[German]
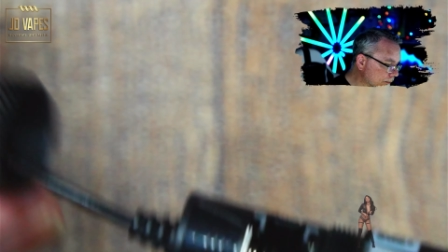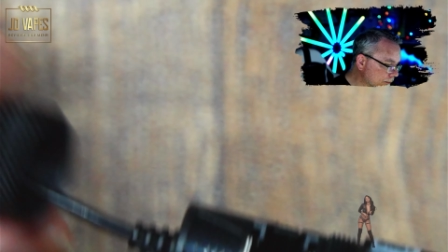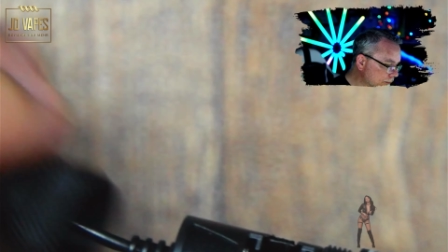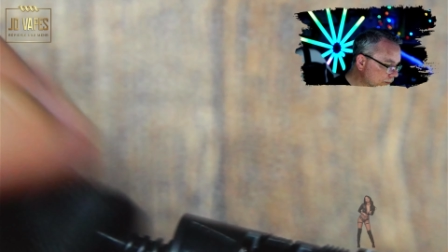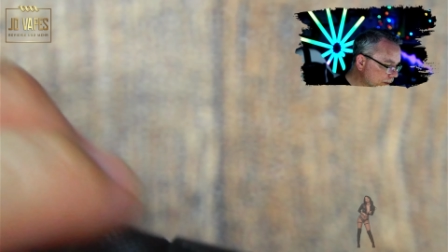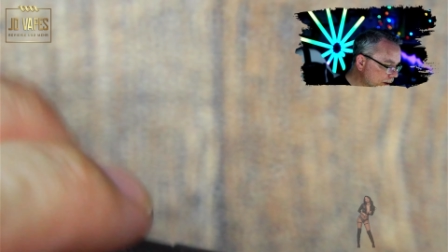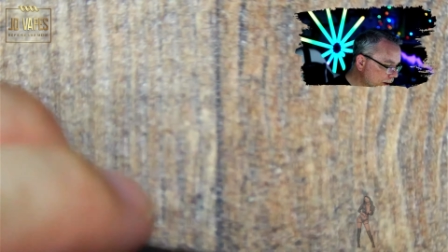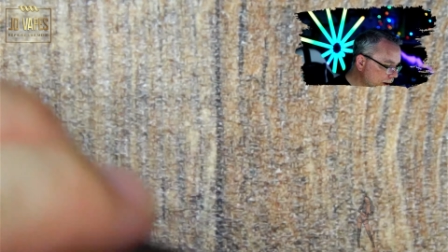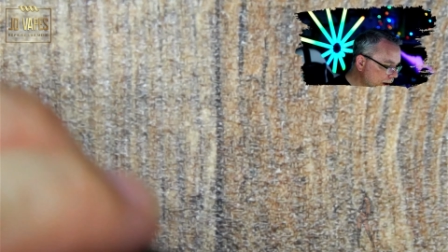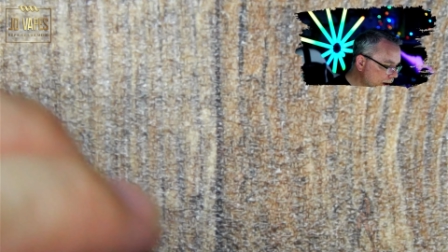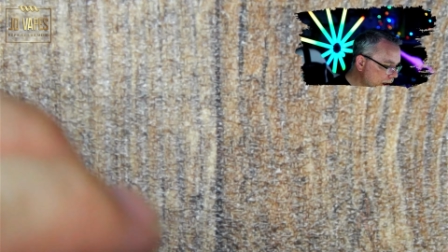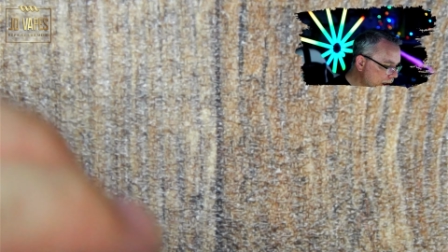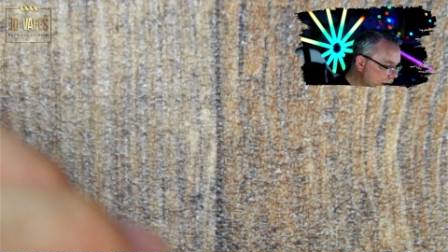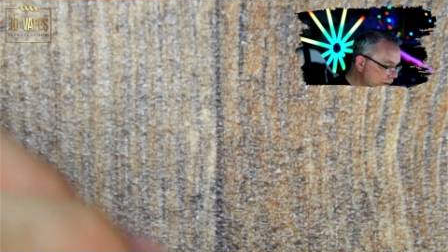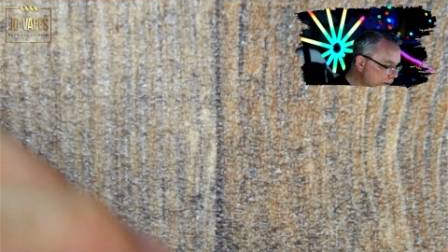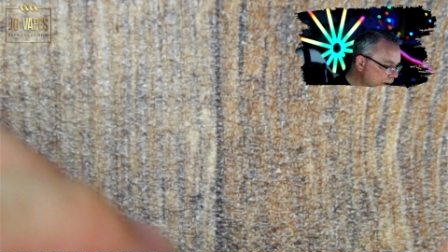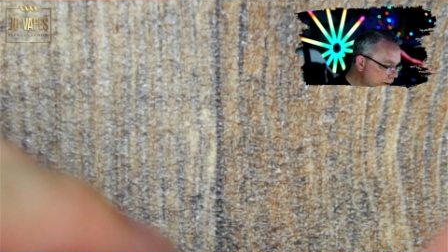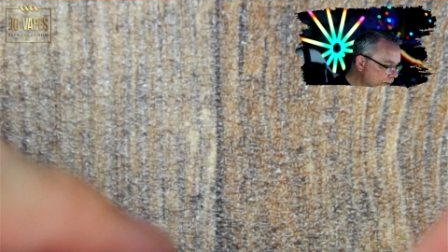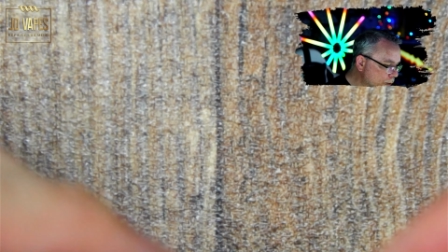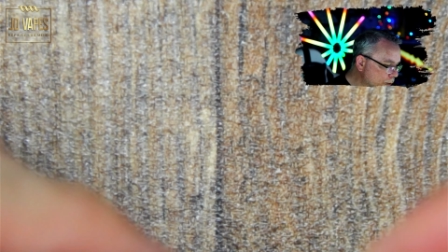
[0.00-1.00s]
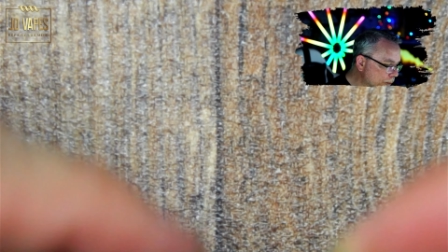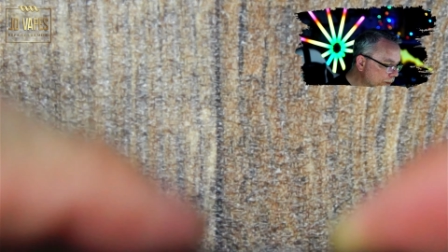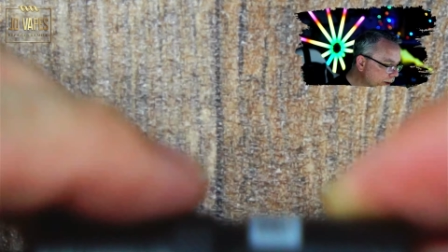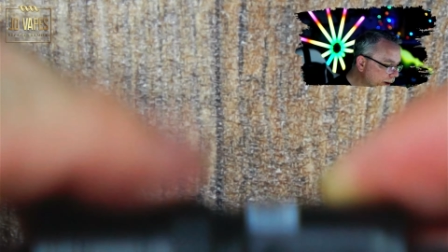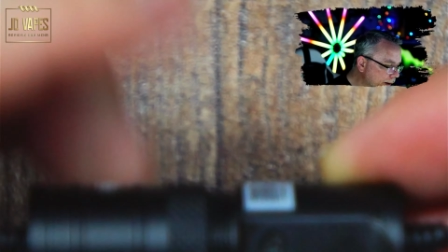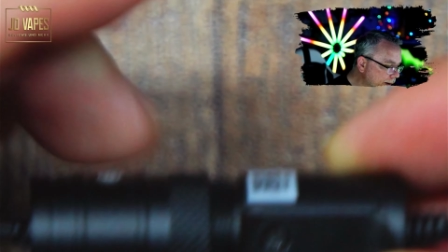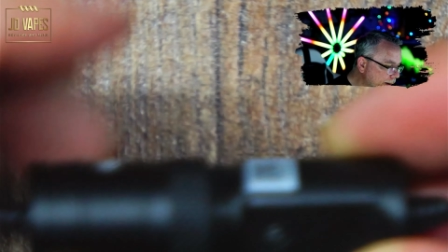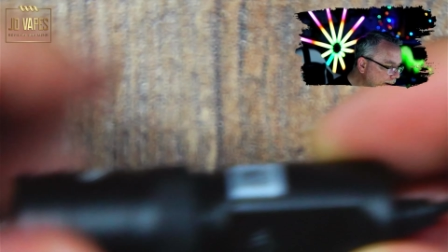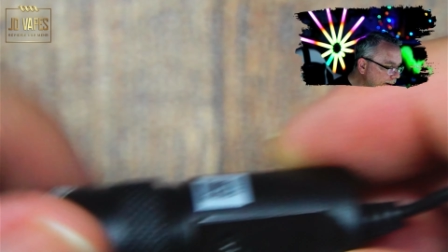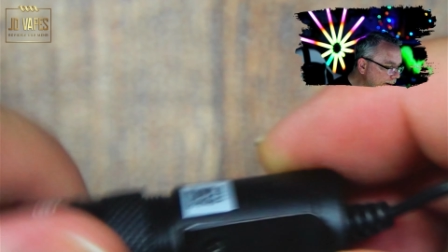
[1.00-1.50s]
Also, aber
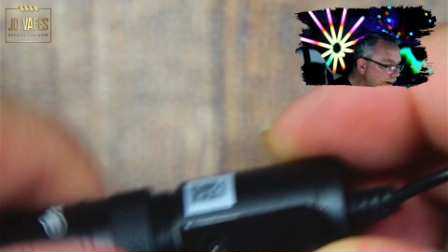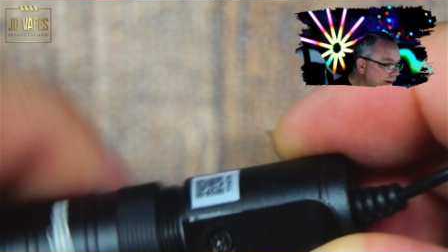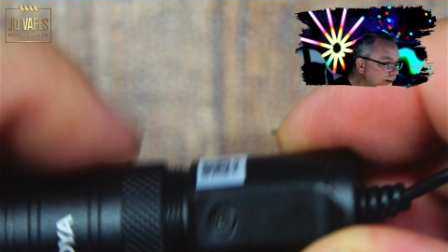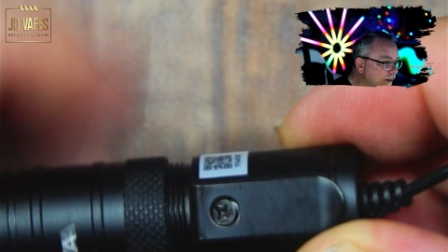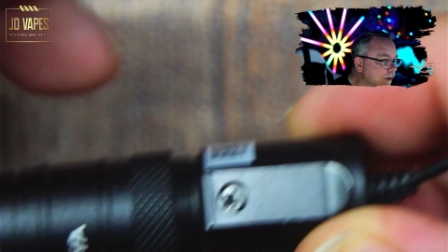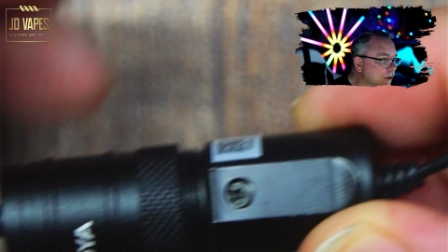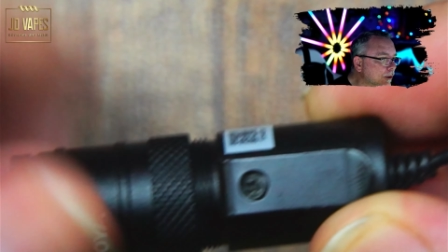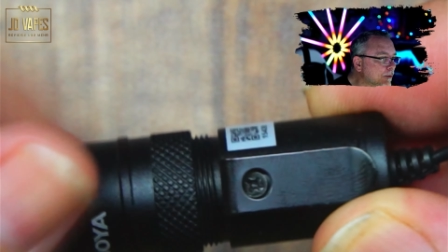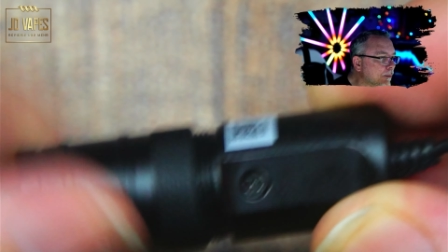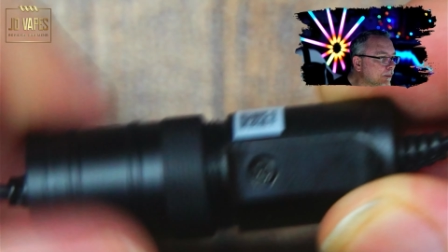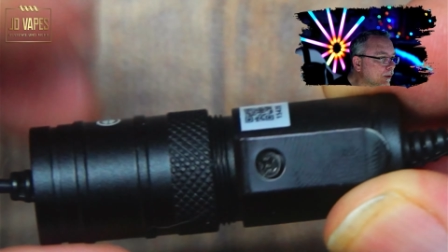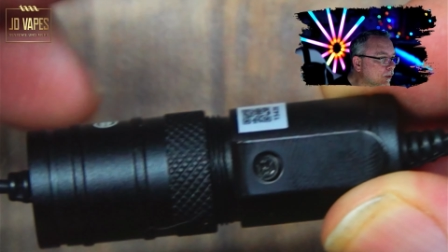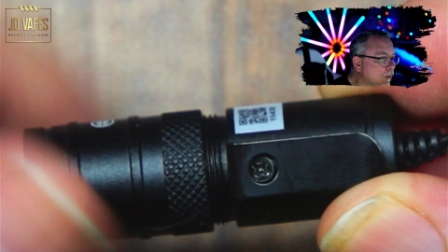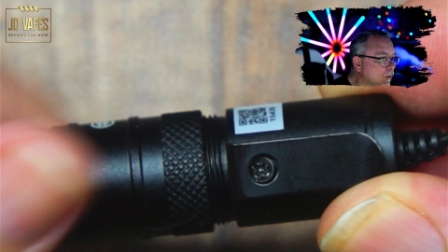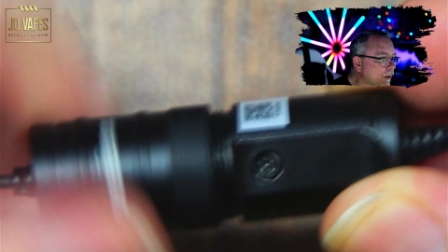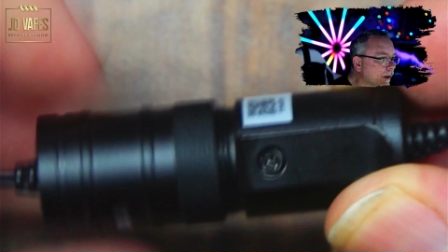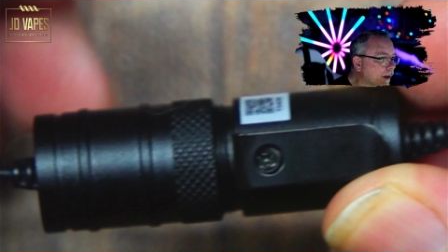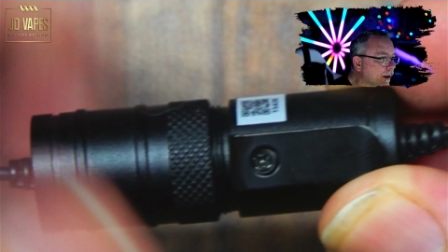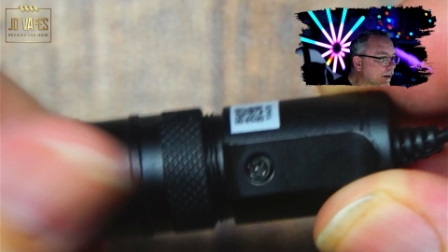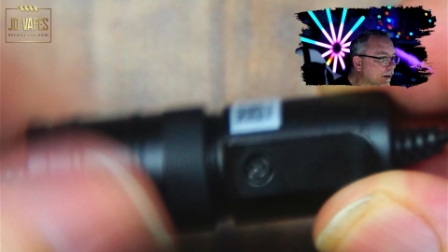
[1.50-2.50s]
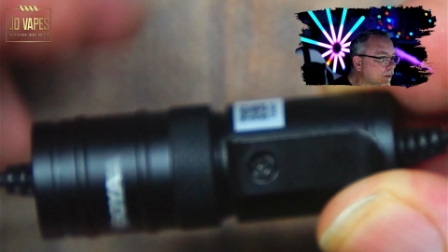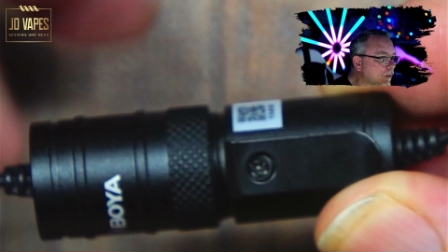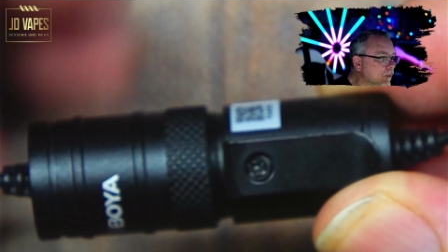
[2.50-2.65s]
wir probieren das jetzt erstmal